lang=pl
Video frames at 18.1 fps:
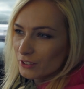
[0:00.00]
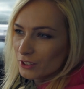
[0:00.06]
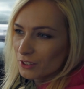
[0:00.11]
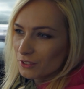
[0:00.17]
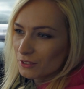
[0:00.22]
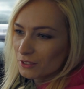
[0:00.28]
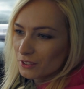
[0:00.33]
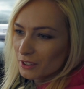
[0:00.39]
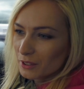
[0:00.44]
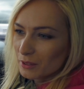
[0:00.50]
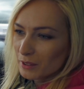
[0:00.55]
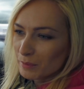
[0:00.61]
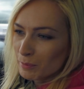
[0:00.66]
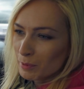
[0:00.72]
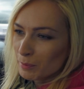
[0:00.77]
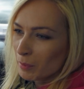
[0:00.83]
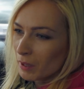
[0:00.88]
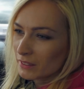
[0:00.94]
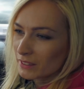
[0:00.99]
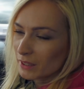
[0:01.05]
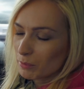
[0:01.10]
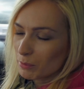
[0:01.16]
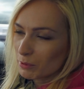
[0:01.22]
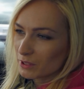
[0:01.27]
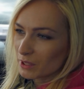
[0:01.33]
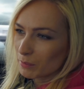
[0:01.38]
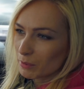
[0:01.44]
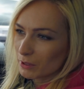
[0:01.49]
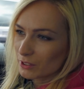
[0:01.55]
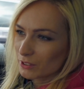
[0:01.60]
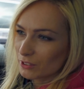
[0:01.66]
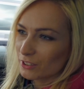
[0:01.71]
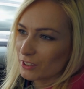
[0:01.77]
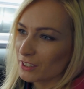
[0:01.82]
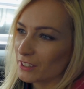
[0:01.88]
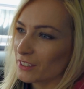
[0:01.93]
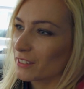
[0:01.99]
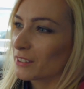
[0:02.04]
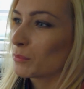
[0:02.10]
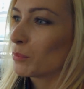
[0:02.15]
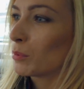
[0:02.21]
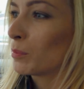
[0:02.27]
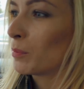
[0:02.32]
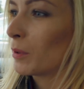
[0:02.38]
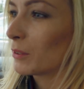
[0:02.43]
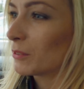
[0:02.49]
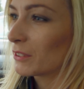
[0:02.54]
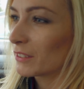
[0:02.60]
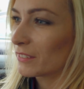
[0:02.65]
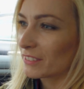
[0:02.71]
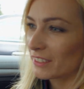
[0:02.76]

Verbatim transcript: w środku trochę chyba nie był za bardzo czyszczony, bo paluchy